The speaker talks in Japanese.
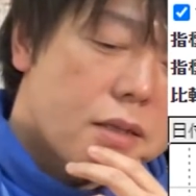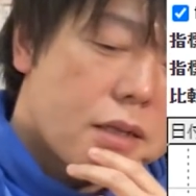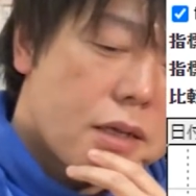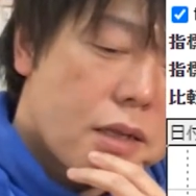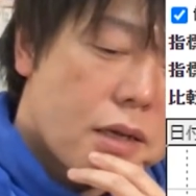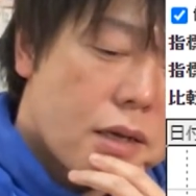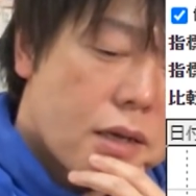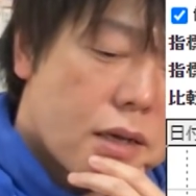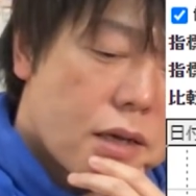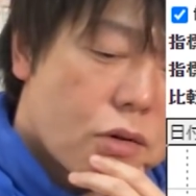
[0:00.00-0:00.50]
で
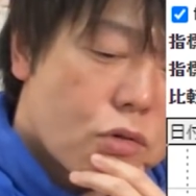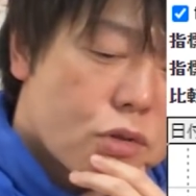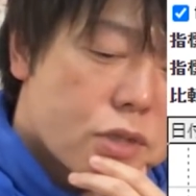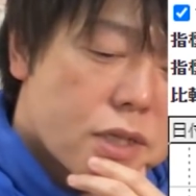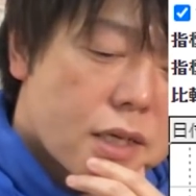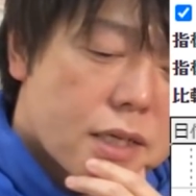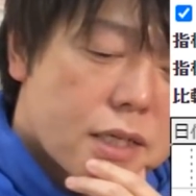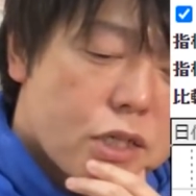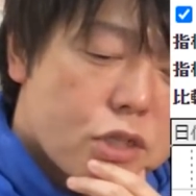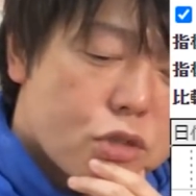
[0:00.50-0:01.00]
ね、えー、こ
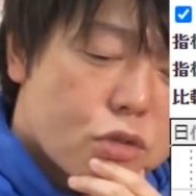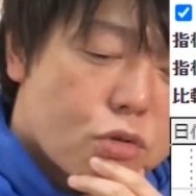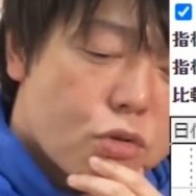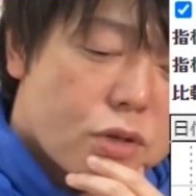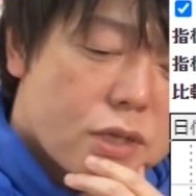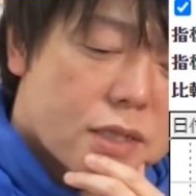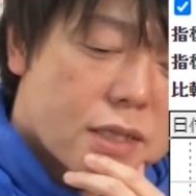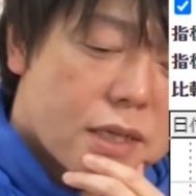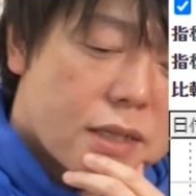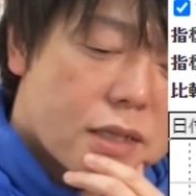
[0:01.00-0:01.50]
ちらが
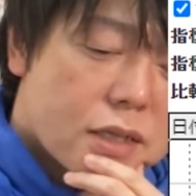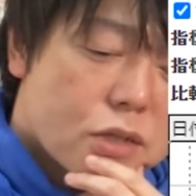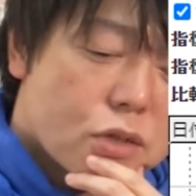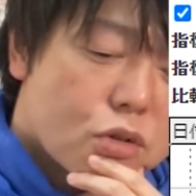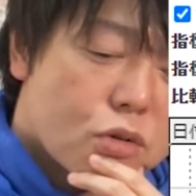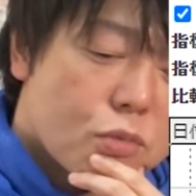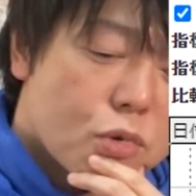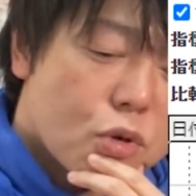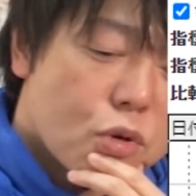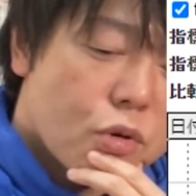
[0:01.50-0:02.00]
25日戦ですけ
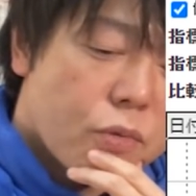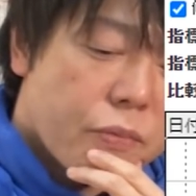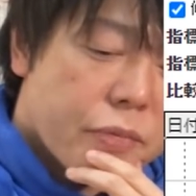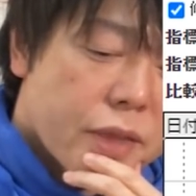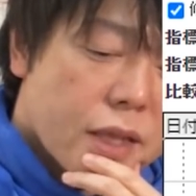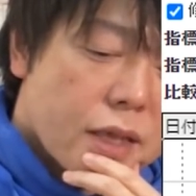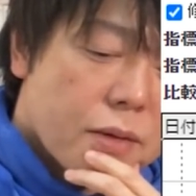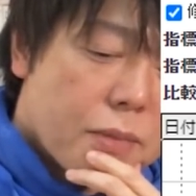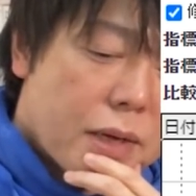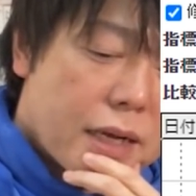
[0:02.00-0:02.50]
ども、
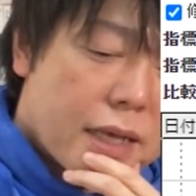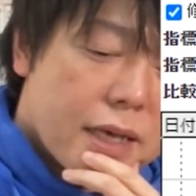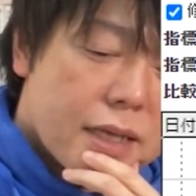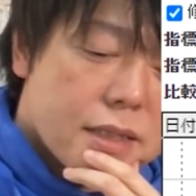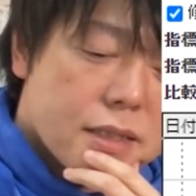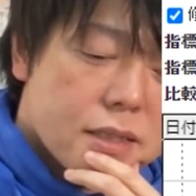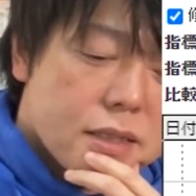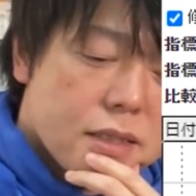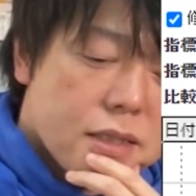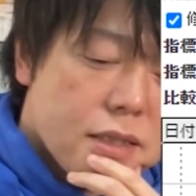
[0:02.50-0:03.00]
まあ、
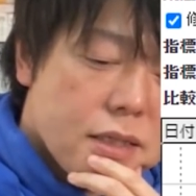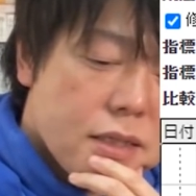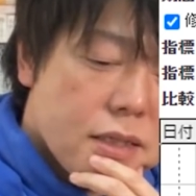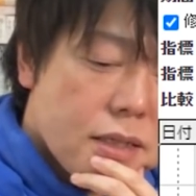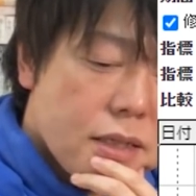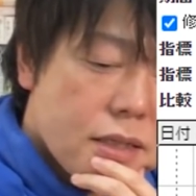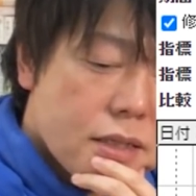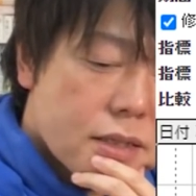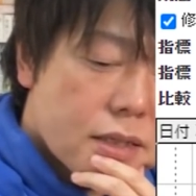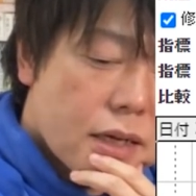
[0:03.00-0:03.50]

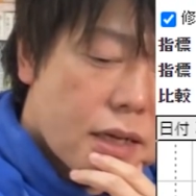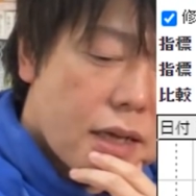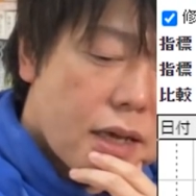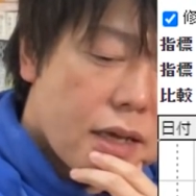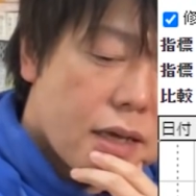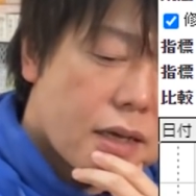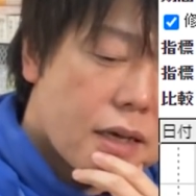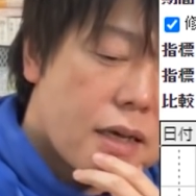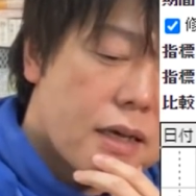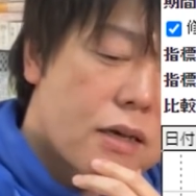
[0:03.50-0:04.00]
レンジですか
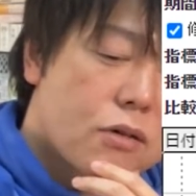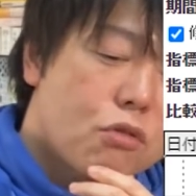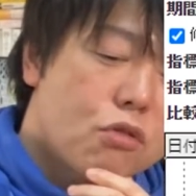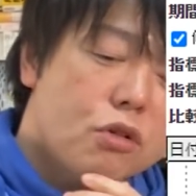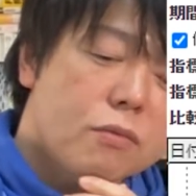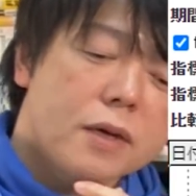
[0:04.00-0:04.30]
ね、えー、この